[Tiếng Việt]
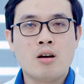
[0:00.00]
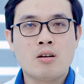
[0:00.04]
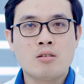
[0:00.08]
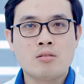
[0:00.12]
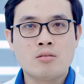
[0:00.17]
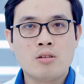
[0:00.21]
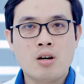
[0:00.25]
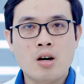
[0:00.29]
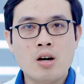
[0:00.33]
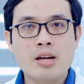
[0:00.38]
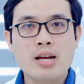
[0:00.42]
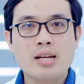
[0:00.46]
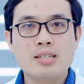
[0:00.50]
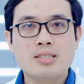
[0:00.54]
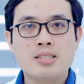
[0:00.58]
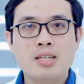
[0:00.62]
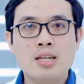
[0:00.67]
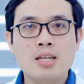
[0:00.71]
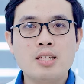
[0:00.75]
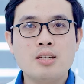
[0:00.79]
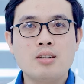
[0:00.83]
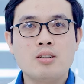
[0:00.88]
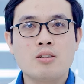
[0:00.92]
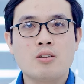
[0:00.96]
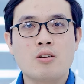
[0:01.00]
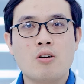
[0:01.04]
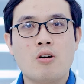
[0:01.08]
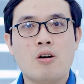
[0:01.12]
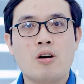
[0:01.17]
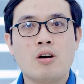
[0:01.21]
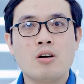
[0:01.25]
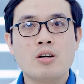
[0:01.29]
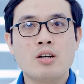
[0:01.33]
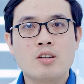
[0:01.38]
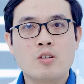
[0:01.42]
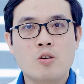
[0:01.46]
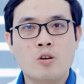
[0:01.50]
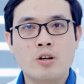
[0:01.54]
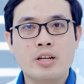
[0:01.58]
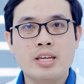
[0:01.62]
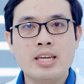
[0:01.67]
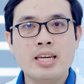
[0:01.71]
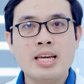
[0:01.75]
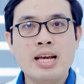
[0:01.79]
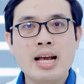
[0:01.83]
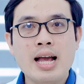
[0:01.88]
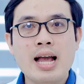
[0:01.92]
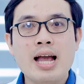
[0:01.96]
uh, hơi axit, có, có
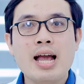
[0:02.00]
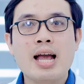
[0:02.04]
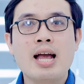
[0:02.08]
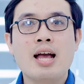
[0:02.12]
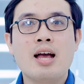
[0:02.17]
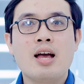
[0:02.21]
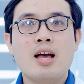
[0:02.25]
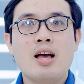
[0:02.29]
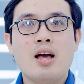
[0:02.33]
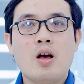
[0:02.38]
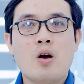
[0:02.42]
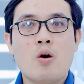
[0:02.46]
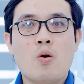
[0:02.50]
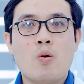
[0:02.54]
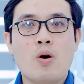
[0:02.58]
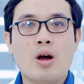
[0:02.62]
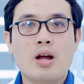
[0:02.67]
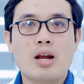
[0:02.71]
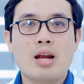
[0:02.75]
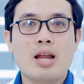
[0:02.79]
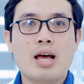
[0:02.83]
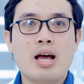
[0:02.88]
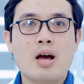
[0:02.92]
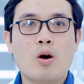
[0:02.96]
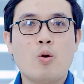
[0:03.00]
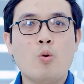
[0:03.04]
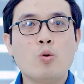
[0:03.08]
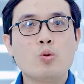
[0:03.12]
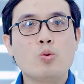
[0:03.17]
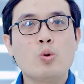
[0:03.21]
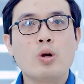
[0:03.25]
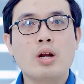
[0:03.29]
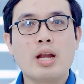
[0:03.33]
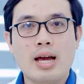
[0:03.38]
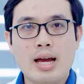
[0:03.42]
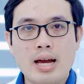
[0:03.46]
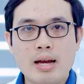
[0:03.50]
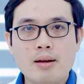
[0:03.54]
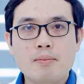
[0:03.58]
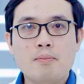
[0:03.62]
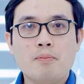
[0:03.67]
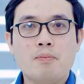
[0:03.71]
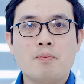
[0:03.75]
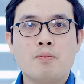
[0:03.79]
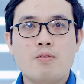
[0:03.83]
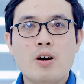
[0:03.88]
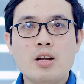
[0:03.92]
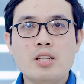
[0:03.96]
khí ga hoặc là hút thuốc lá.
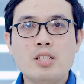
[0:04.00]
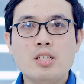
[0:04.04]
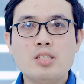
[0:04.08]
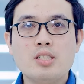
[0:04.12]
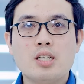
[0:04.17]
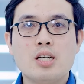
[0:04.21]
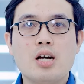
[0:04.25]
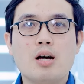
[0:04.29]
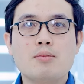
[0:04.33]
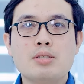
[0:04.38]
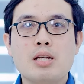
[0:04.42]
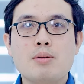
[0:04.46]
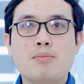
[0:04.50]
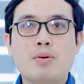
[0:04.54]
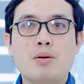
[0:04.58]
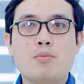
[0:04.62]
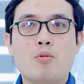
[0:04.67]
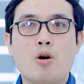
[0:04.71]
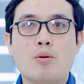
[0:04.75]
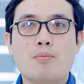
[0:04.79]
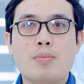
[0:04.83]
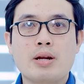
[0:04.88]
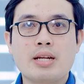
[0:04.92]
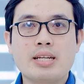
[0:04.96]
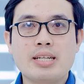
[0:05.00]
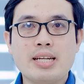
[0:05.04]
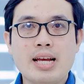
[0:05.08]
Với những trường hợp răng bị mòn mặt